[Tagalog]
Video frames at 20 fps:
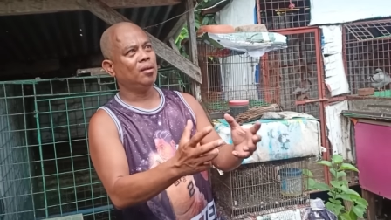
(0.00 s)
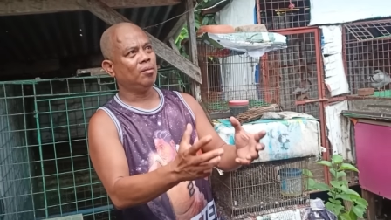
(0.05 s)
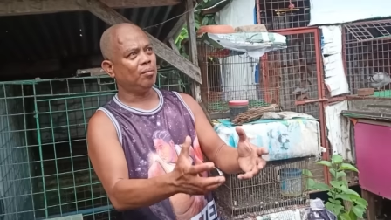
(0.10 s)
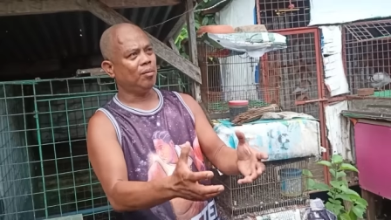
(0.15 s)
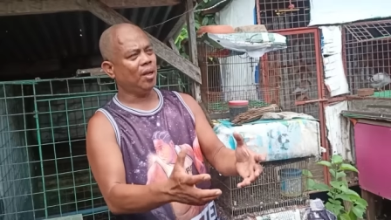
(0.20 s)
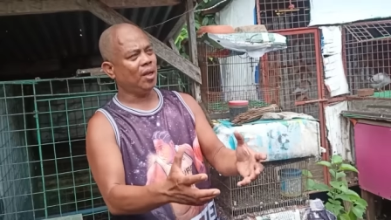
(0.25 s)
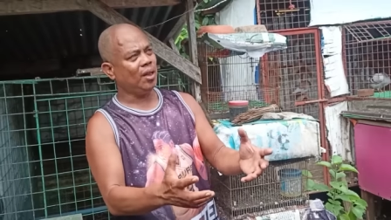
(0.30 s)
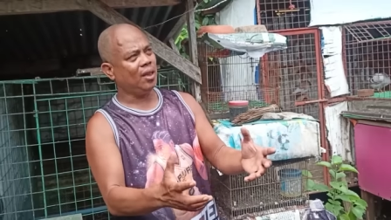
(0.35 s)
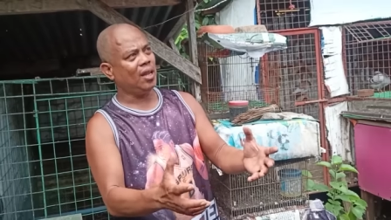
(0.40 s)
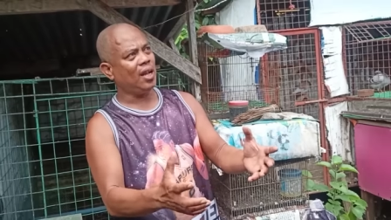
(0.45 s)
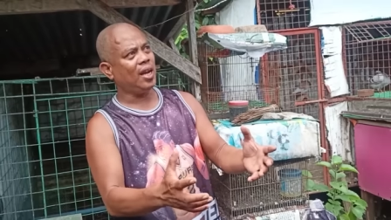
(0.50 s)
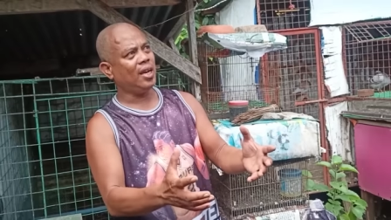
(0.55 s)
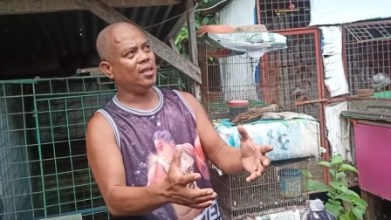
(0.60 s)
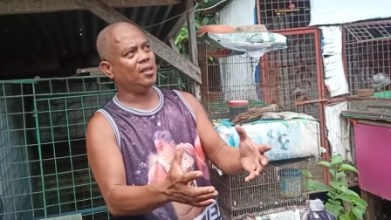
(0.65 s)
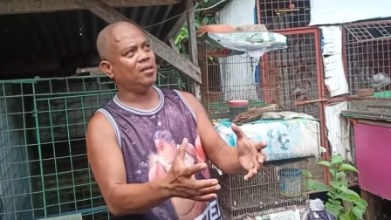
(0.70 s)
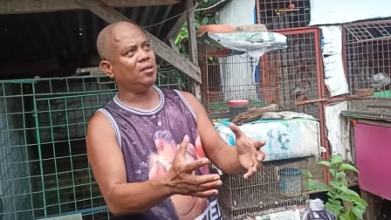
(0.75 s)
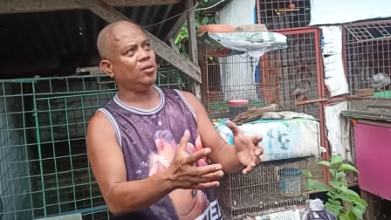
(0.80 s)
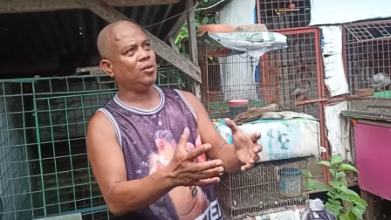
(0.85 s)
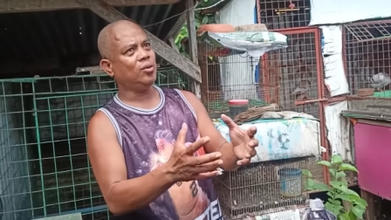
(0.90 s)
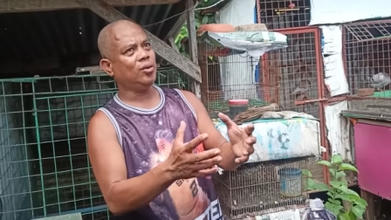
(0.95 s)

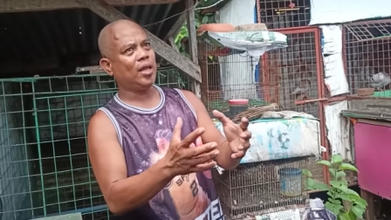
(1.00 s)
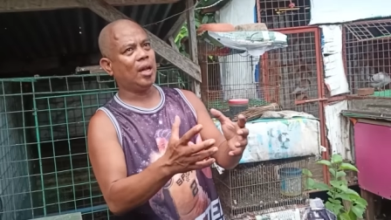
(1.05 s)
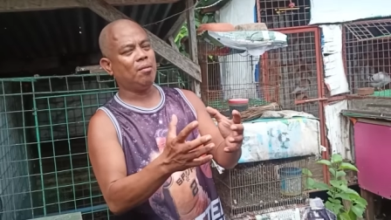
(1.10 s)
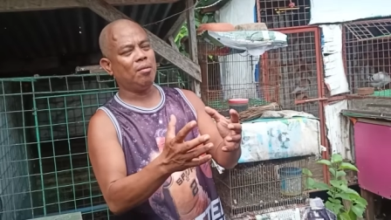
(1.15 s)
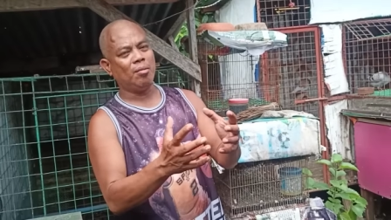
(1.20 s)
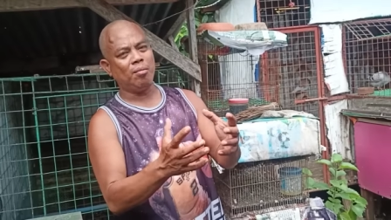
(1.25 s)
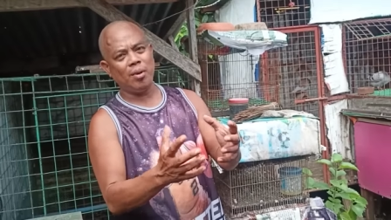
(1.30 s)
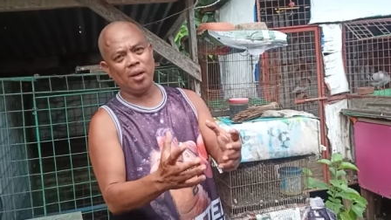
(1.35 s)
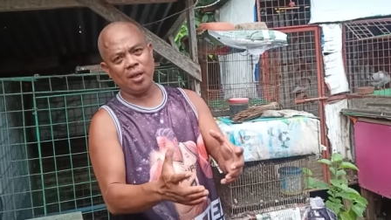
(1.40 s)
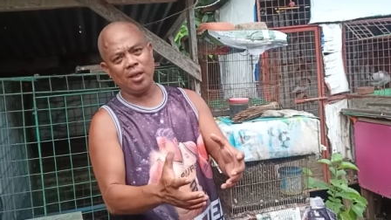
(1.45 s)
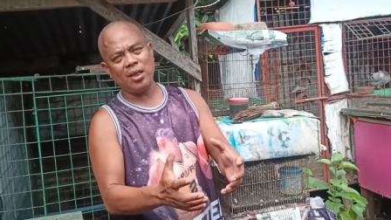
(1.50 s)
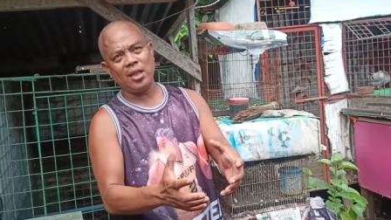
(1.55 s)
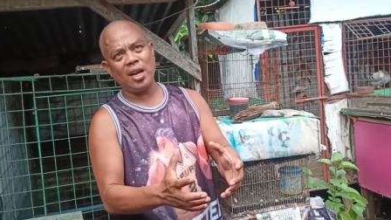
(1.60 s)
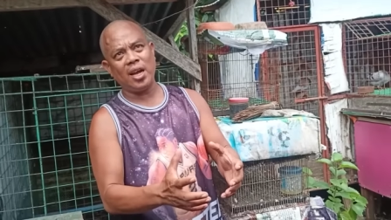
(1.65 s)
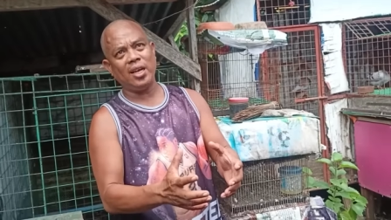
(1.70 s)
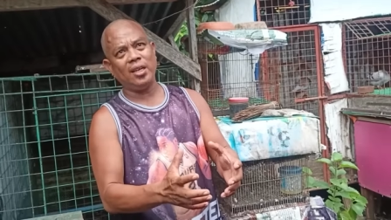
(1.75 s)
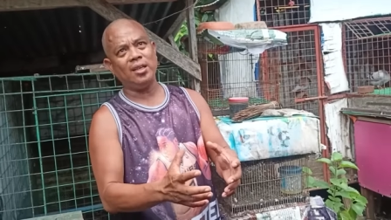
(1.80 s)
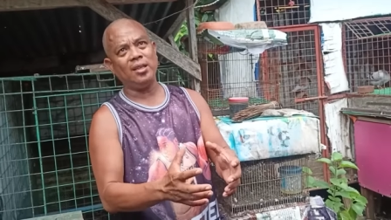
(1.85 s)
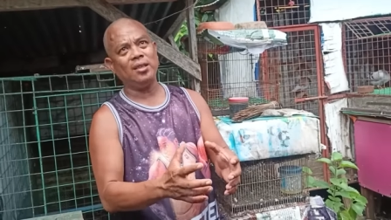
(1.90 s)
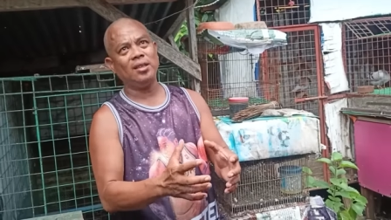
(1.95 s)
Bloodline, yung tamang
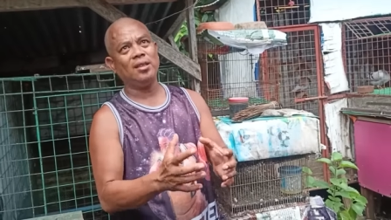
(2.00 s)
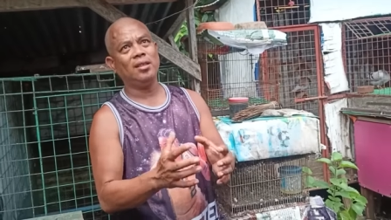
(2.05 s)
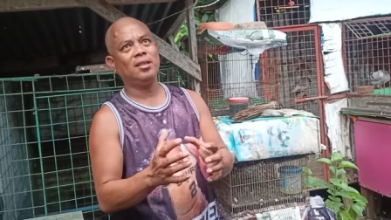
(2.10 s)
bloodline.